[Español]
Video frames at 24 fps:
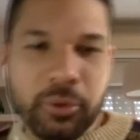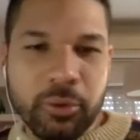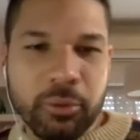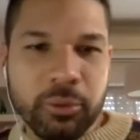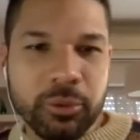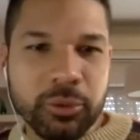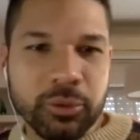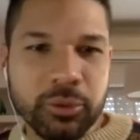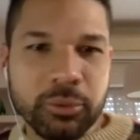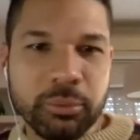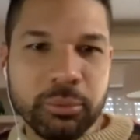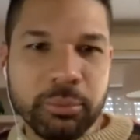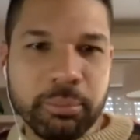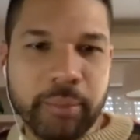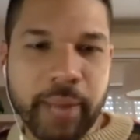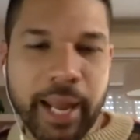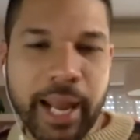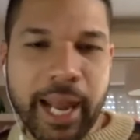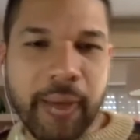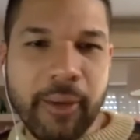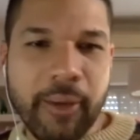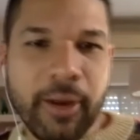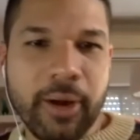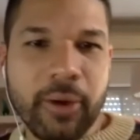como su
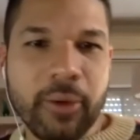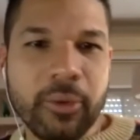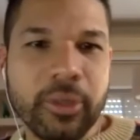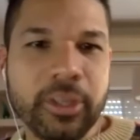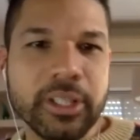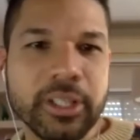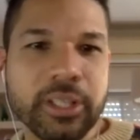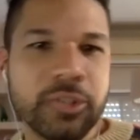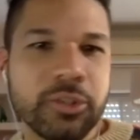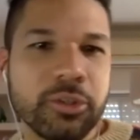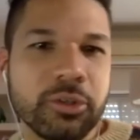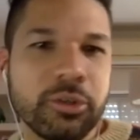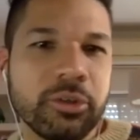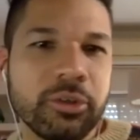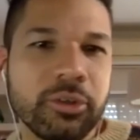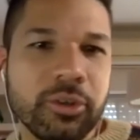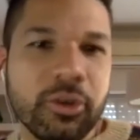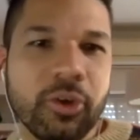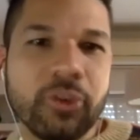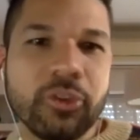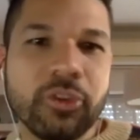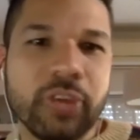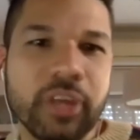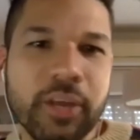palabra lo dice, son
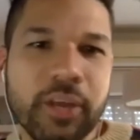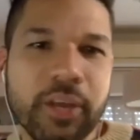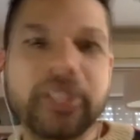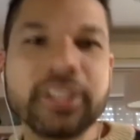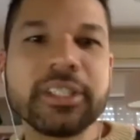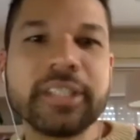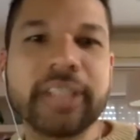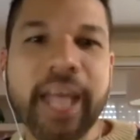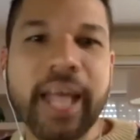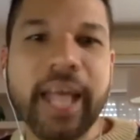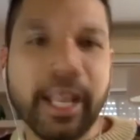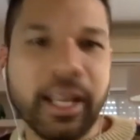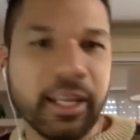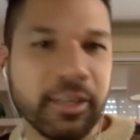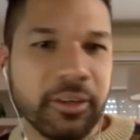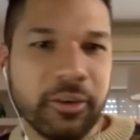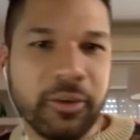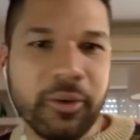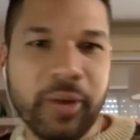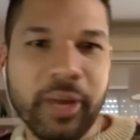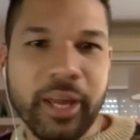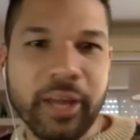contenido snack, ¿no?